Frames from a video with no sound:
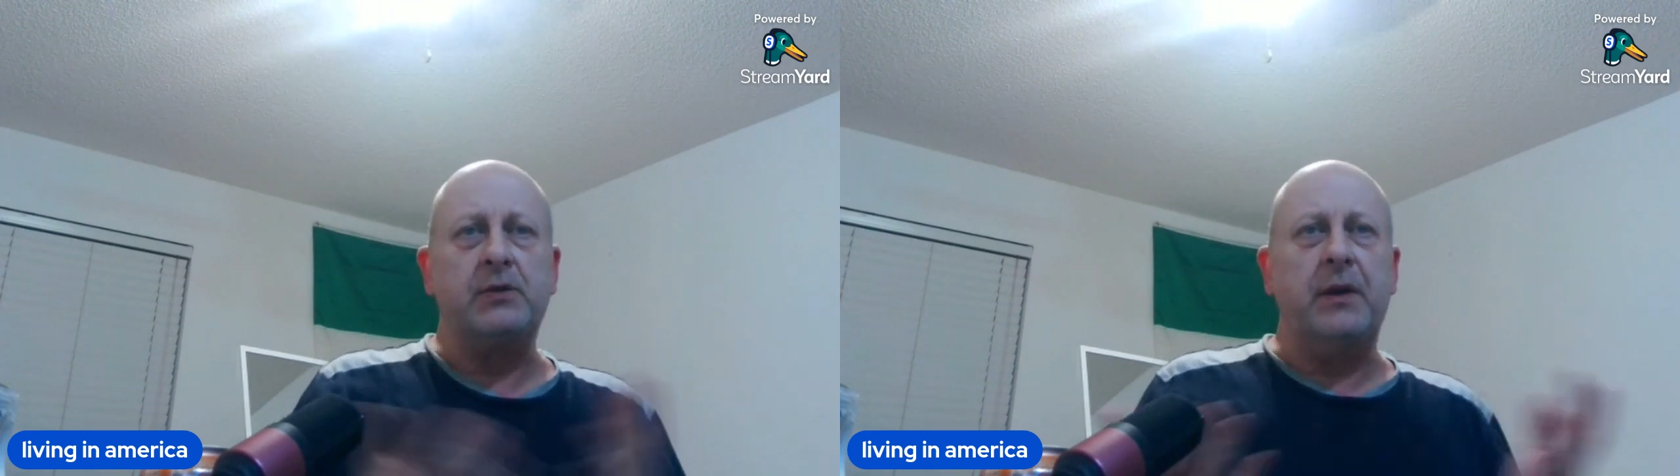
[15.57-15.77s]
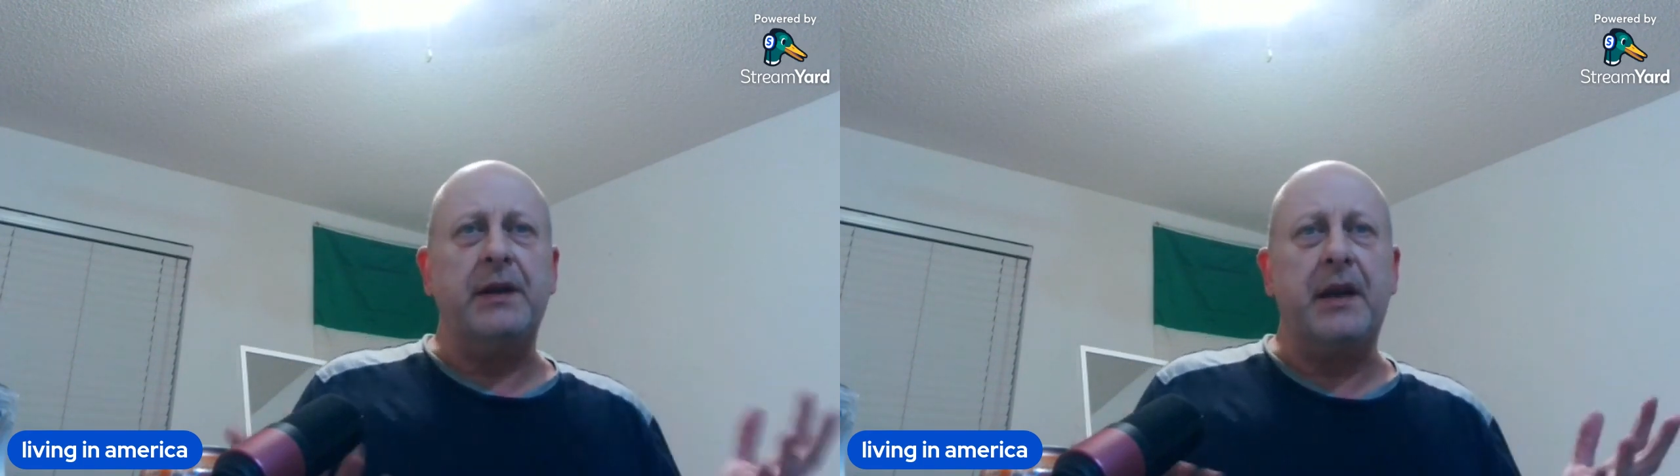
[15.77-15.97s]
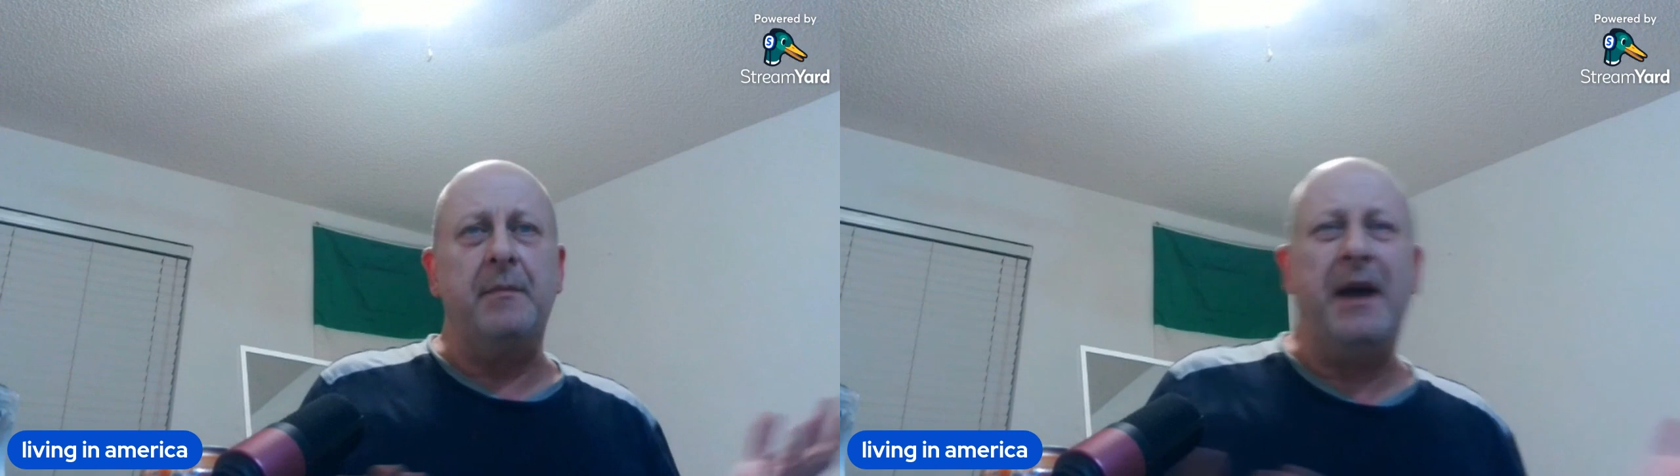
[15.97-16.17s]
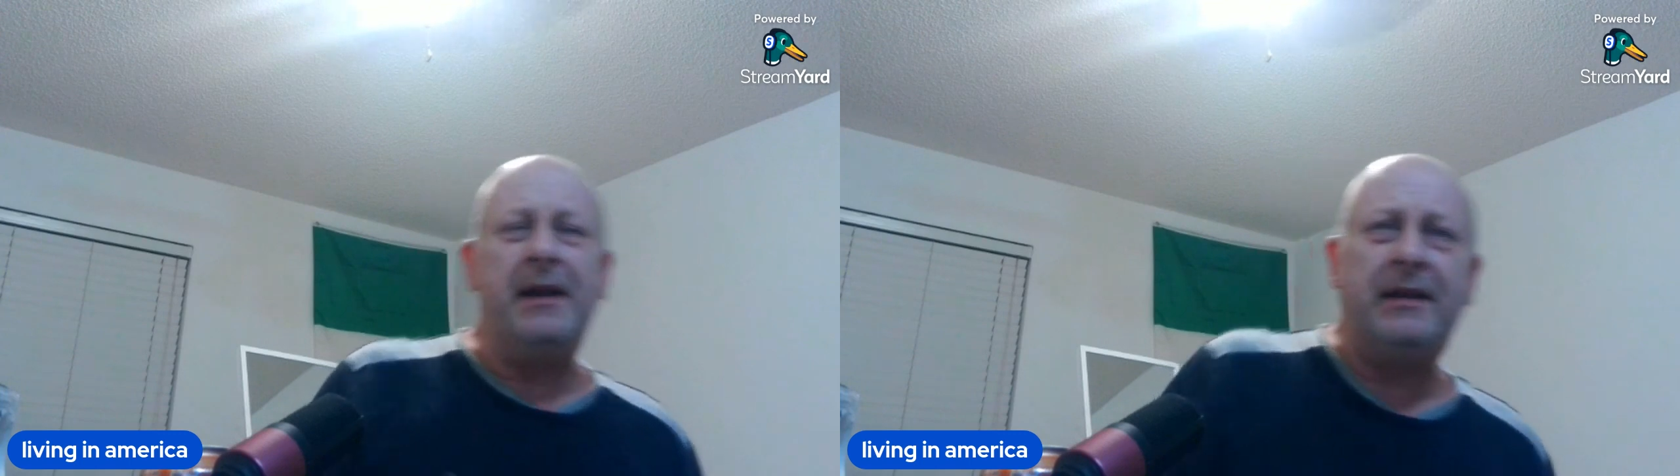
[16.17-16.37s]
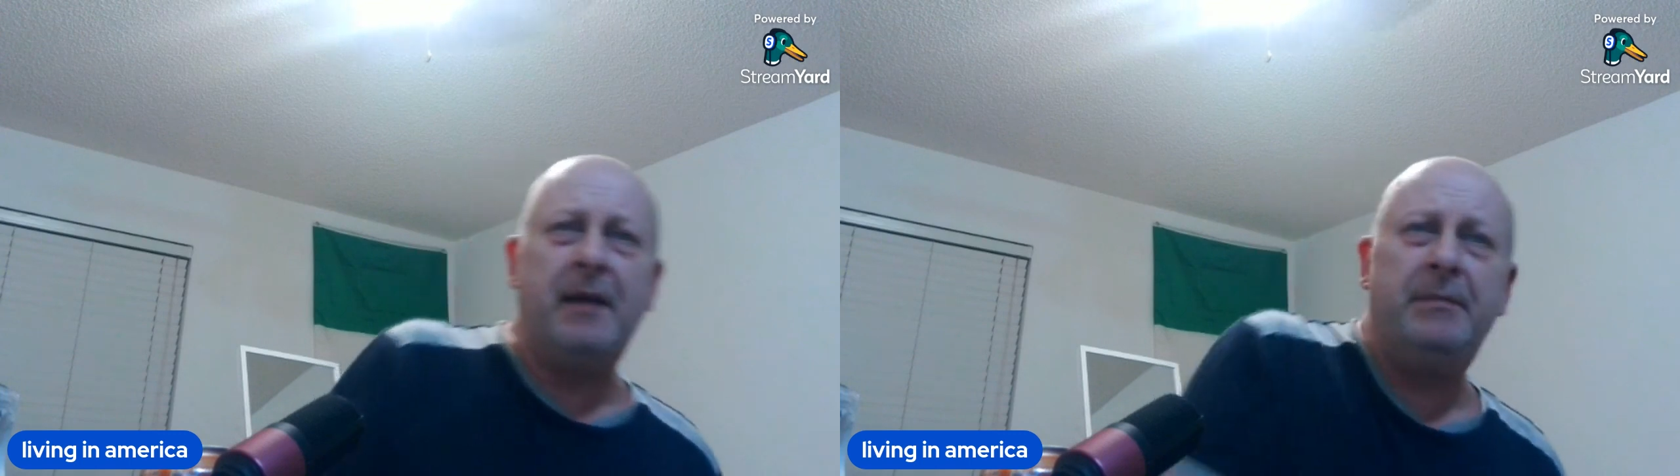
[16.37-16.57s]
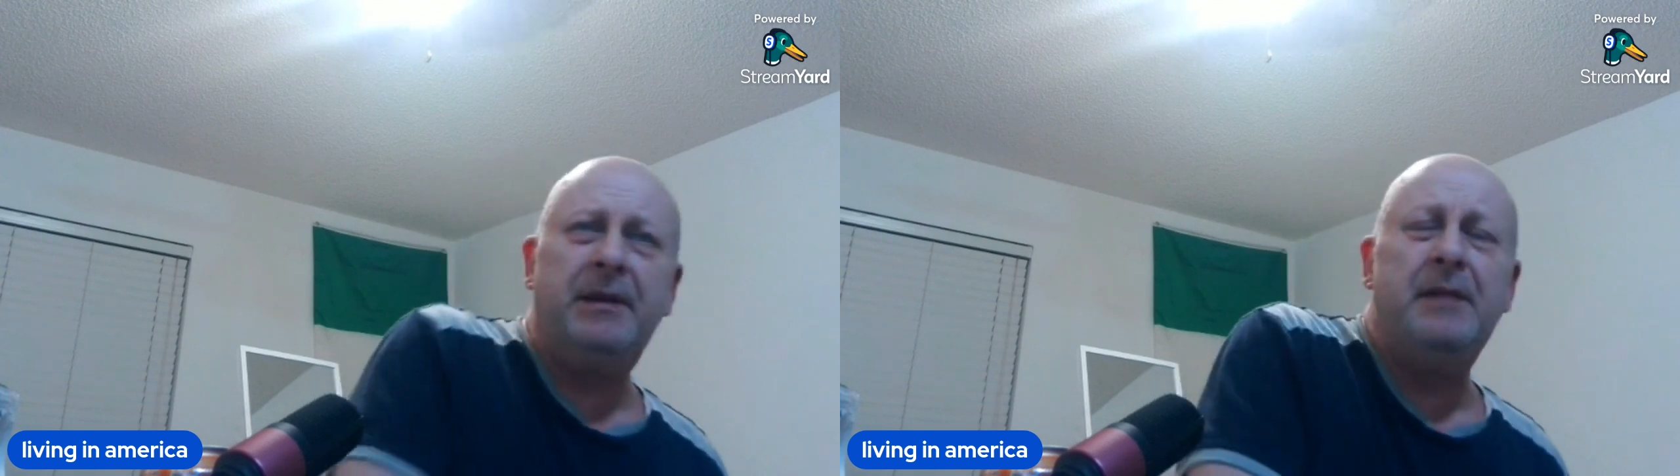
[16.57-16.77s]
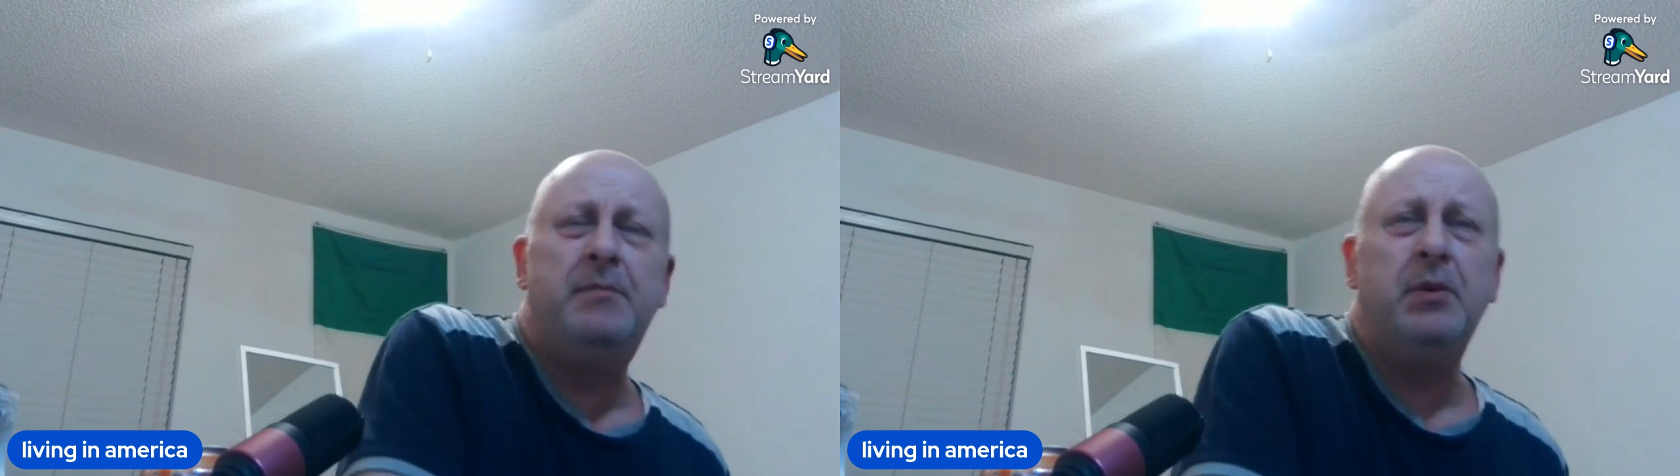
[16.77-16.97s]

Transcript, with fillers: è la squadra che merita